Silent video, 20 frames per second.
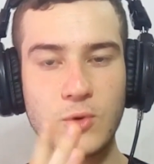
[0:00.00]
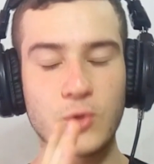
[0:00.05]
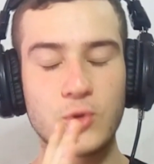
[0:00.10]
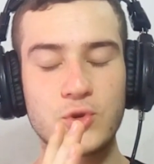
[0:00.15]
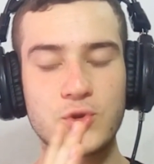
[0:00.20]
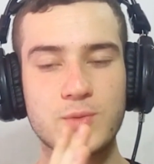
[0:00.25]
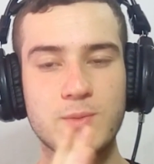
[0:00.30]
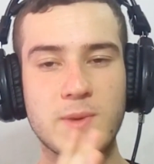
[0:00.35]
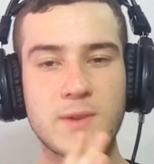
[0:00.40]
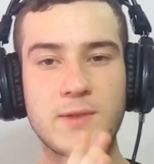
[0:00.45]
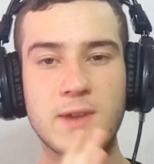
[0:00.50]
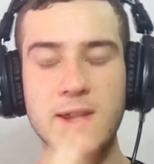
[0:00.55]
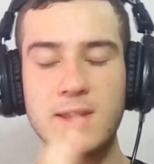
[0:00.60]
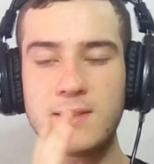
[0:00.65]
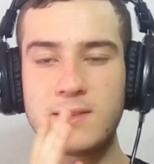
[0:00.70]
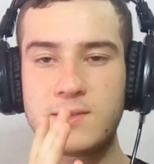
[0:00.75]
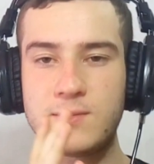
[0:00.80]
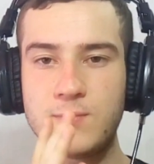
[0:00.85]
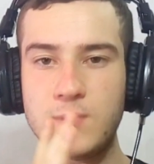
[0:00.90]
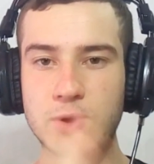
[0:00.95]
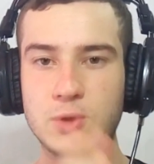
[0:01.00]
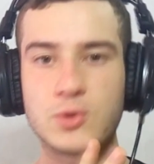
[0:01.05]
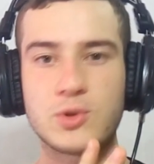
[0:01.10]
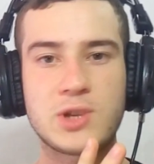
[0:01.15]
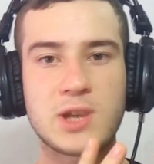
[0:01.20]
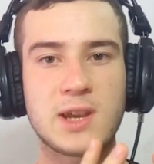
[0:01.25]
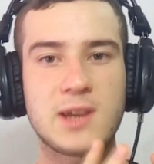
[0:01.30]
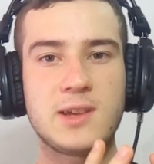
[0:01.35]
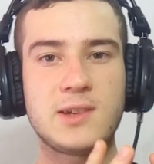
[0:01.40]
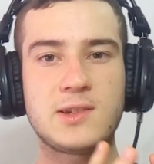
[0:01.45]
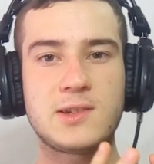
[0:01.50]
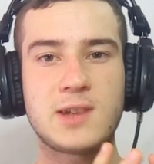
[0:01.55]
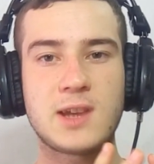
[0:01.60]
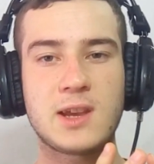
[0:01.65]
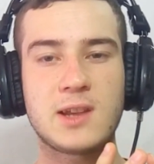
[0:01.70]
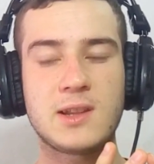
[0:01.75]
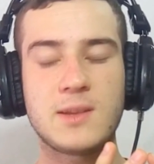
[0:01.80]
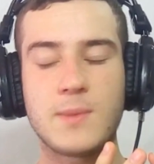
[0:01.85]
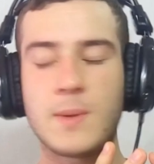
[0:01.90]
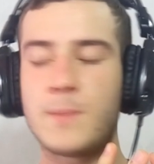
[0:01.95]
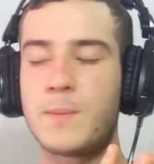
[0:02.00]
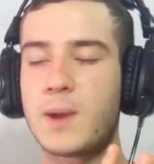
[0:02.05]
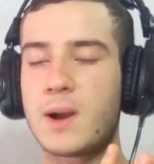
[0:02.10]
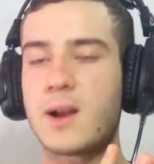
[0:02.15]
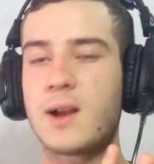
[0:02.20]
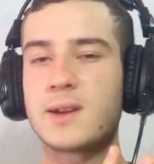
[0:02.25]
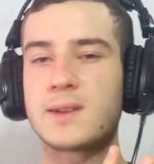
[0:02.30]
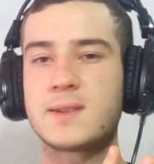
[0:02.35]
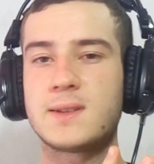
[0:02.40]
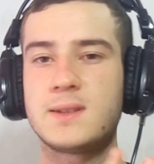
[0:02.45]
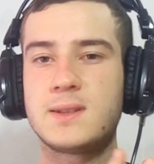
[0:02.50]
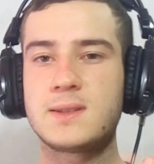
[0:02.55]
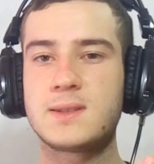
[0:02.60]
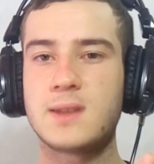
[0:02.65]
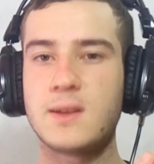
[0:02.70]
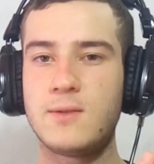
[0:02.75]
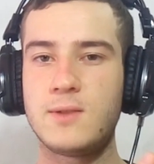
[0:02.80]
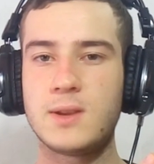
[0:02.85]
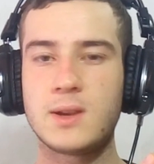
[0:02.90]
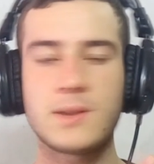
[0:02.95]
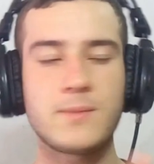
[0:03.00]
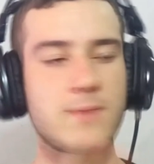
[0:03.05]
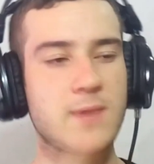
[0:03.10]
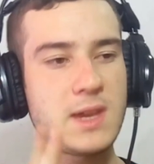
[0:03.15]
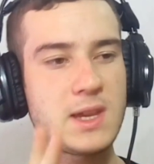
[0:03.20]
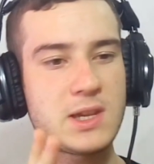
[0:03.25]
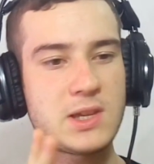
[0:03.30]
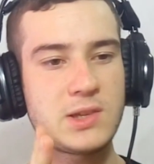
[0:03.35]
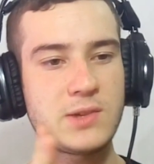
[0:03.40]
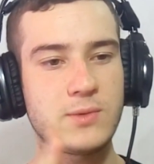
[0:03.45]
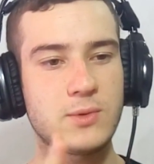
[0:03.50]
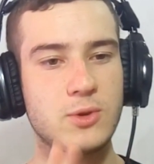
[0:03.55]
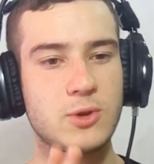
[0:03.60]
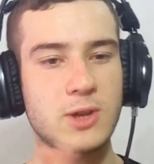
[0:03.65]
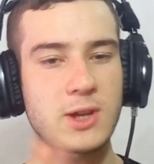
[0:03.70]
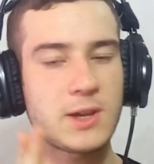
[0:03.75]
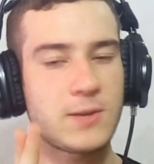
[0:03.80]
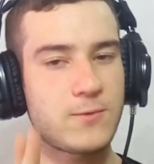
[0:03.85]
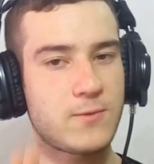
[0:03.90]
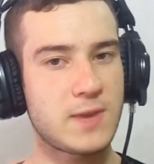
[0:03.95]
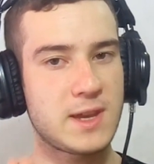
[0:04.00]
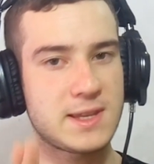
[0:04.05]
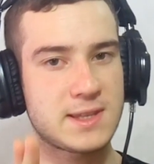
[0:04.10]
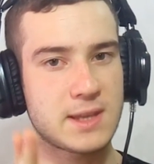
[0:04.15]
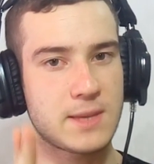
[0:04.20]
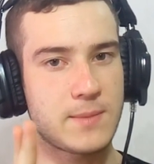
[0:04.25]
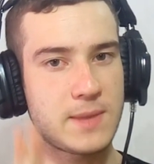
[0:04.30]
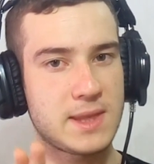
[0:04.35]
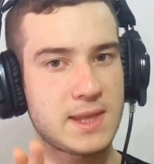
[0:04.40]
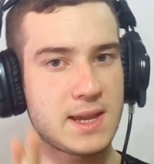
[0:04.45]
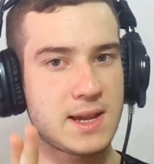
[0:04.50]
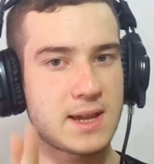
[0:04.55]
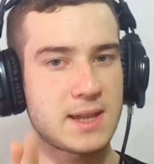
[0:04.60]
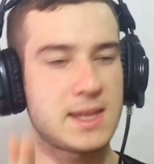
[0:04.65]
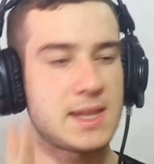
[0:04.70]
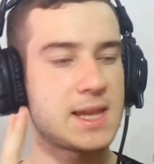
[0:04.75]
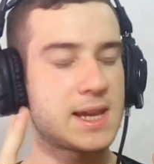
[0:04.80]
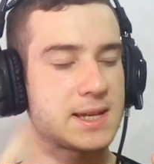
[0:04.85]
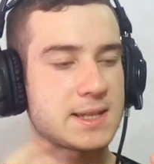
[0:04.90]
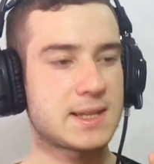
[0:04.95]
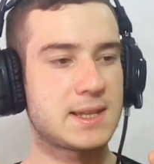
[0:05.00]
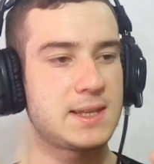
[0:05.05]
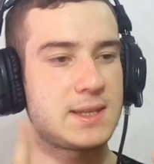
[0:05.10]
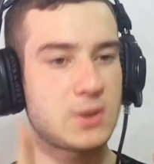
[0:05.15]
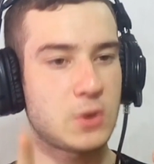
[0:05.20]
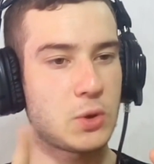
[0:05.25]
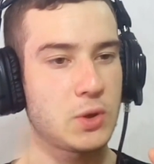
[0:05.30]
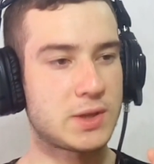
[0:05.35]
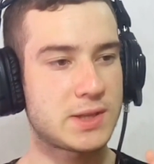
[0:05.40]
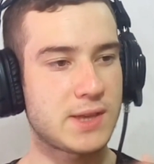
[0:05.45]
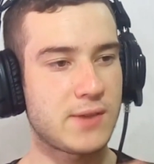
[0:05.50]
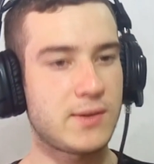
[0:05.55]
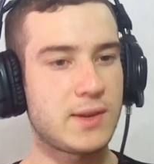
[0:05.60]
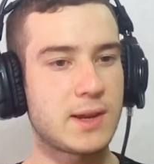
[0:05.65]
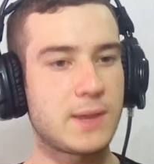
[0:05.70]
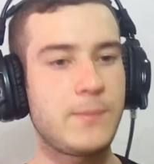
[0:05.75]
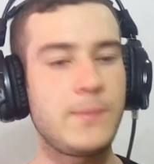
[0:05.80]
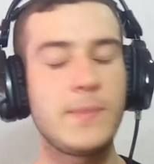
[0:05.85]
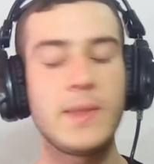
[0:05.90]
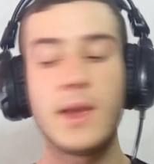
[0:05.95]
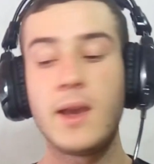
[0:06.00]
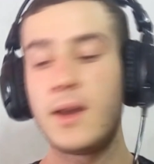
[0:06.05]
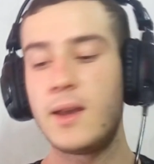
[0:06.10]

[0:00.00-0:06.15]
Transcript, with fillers: konuşma ve video çekiş şeklime bakarsanız sevinirim. Ve ikinci videodaki facecam'e dikkat ederseniz ona sevinirim.